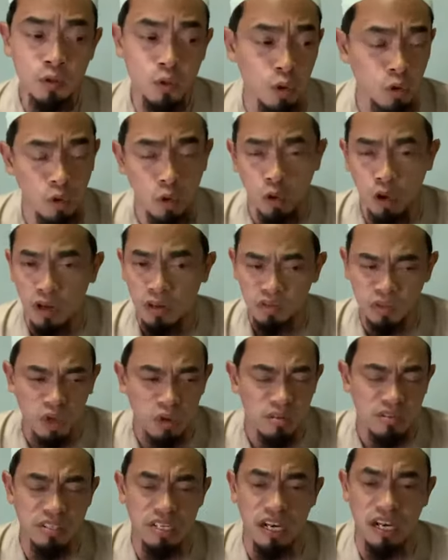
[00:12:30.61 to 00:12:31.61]
ทุกคน
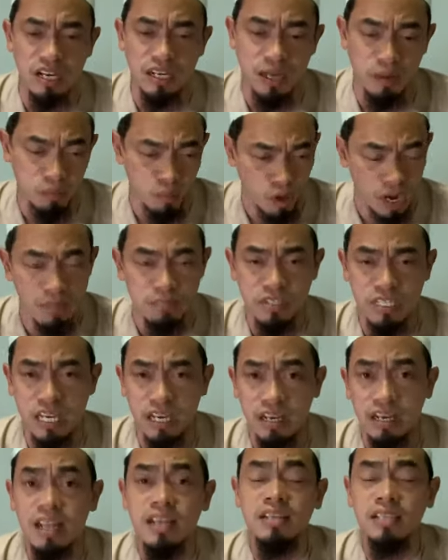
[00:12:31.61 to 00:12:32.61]
ต้องเจอกับความจริ
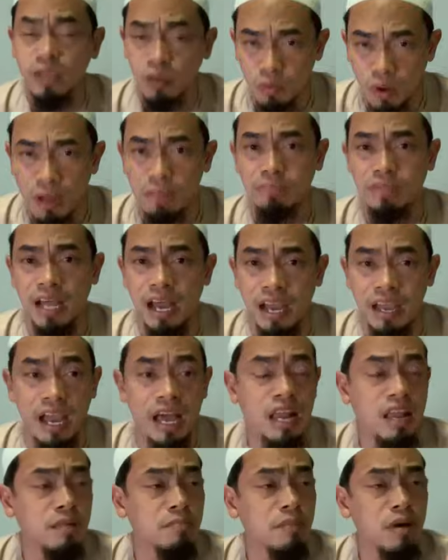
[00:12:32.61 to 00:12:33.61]
งนั่นคือความตาย
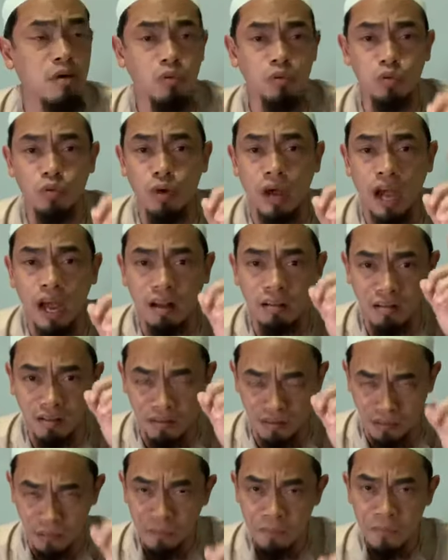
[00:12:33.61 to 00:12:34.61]
อัลเมาตุฮัก